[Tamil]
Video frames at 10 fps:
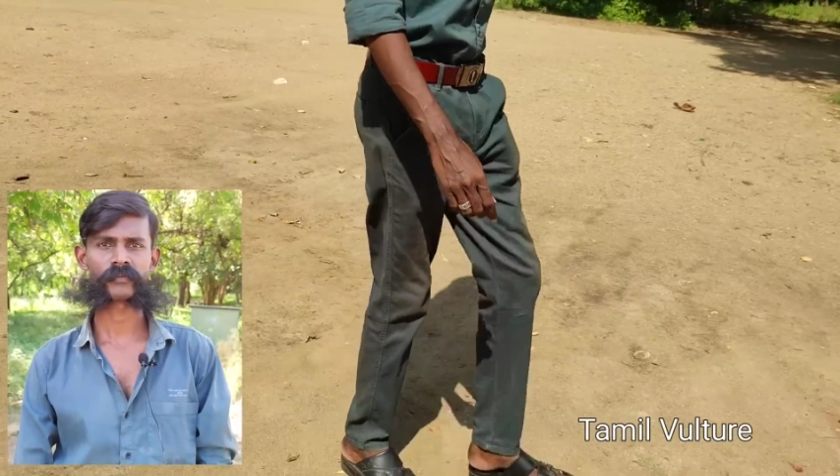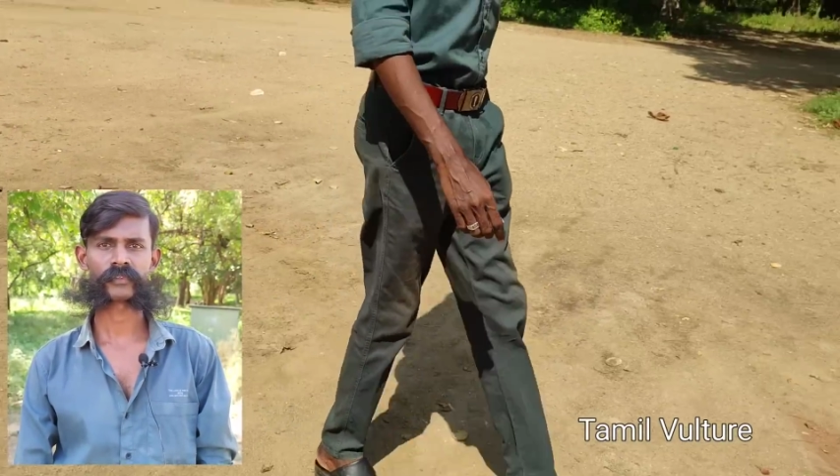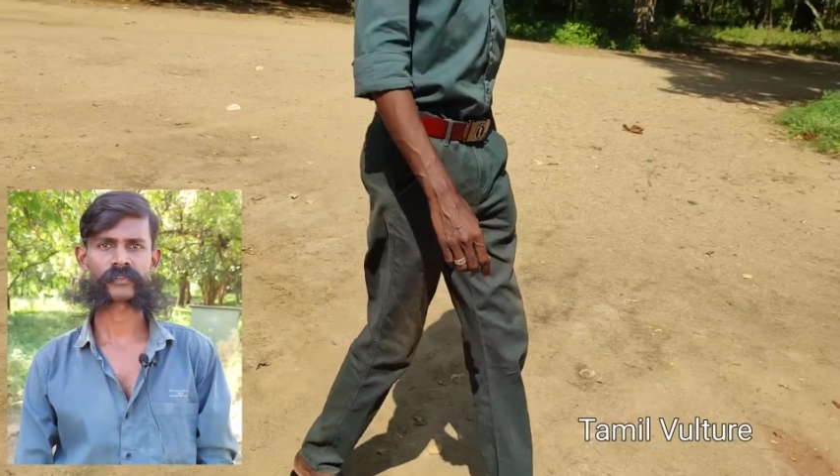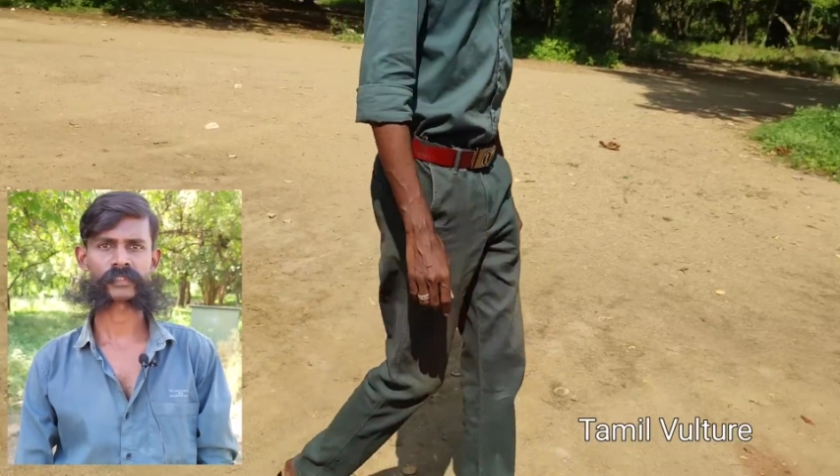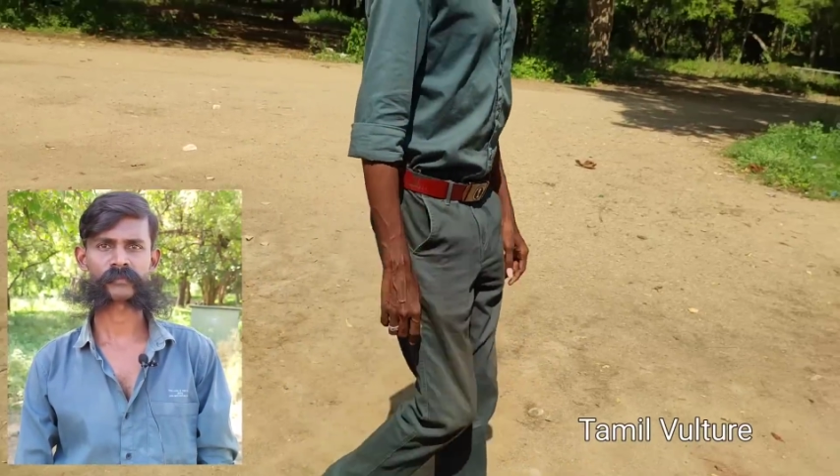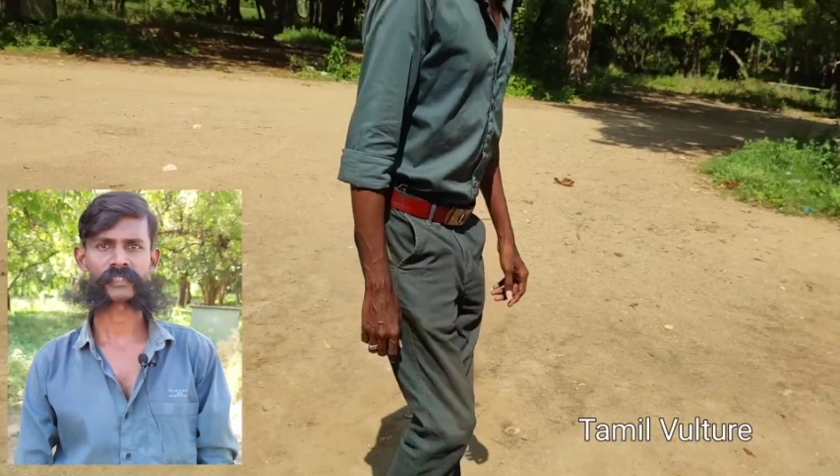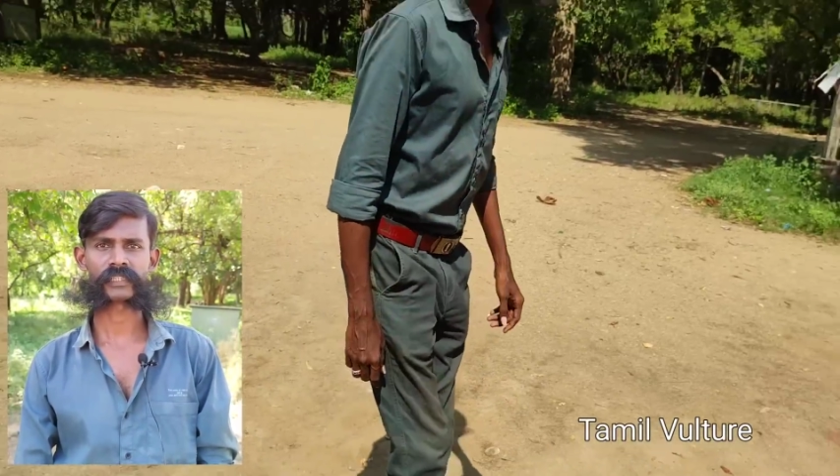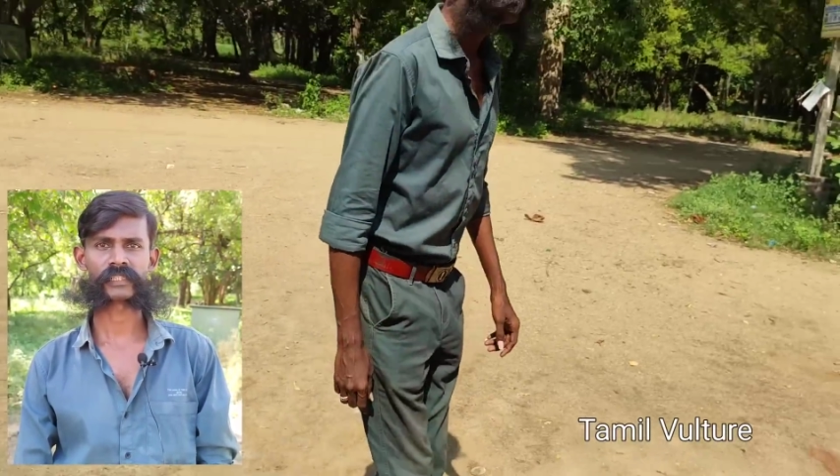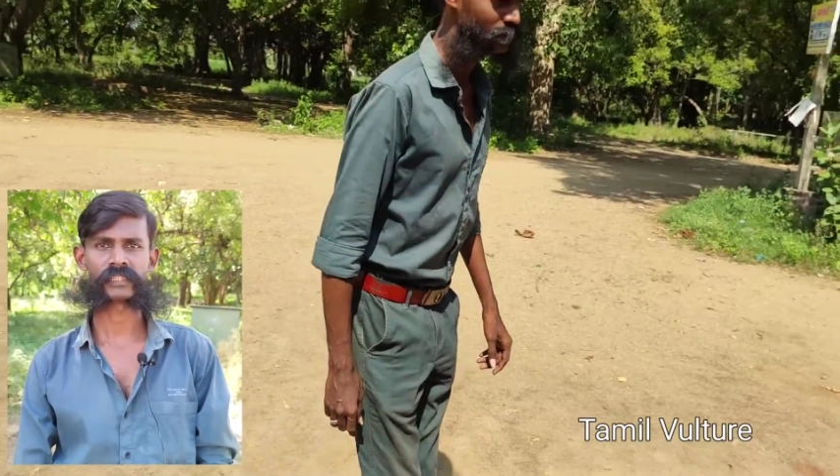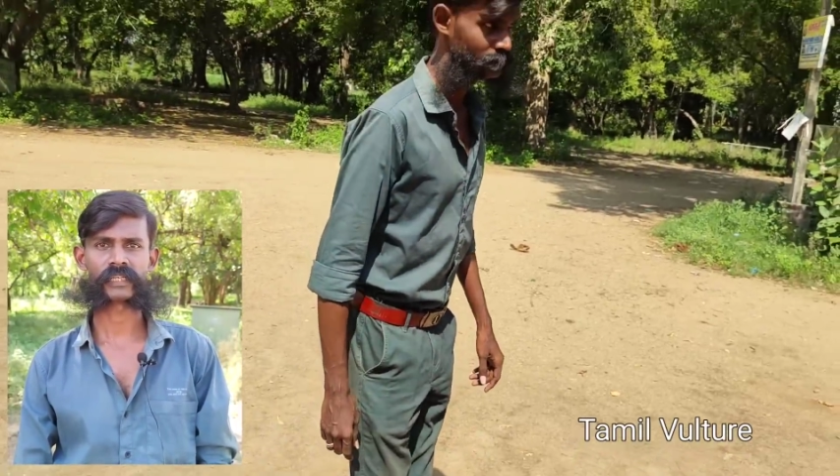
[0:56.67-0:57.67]
மூணு வருஷமோ
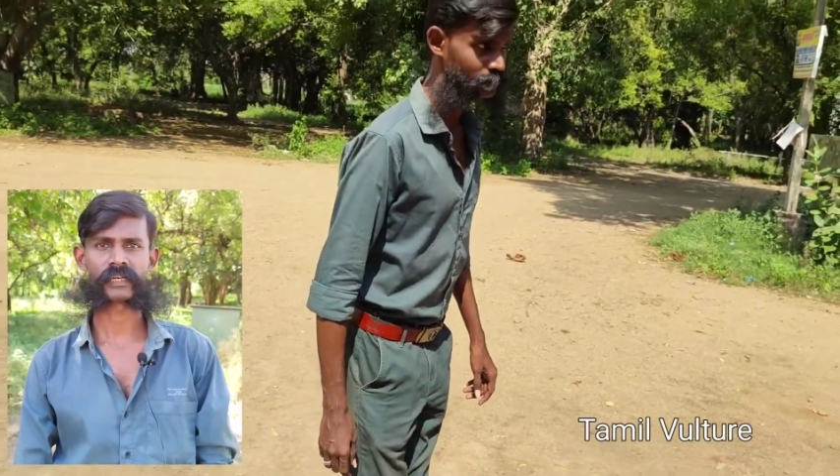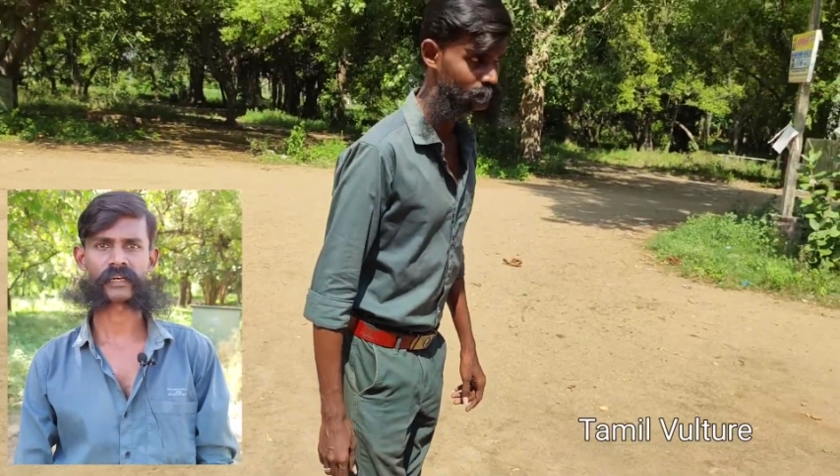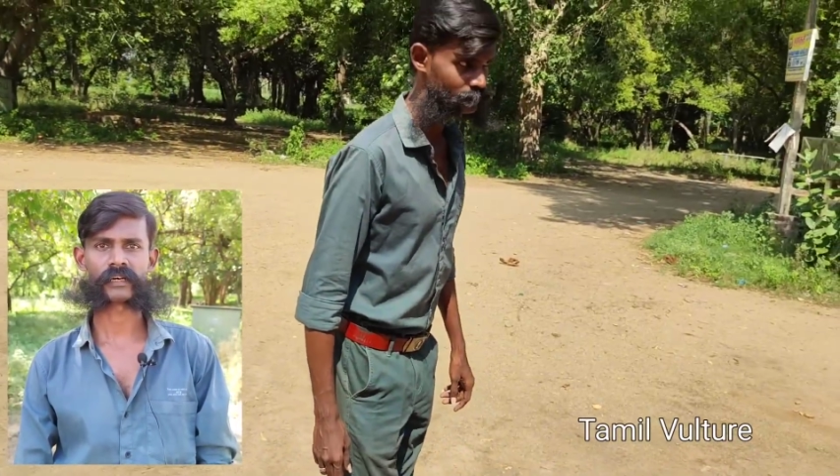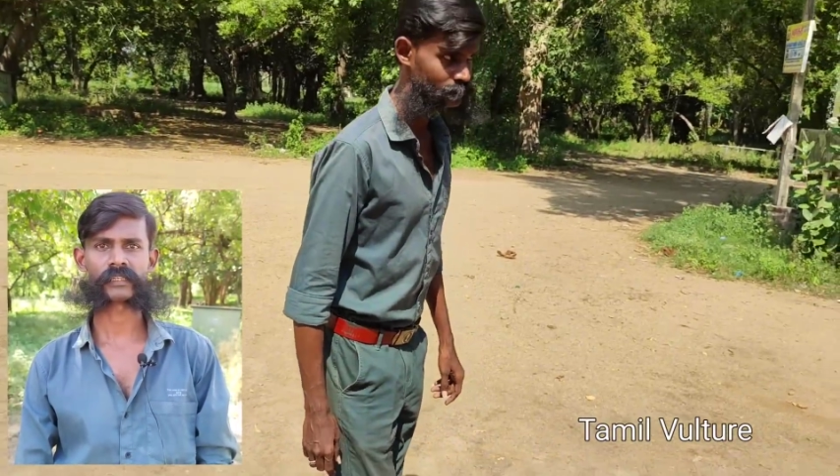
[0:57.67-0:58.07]
இருந்திருக்கிறாங்க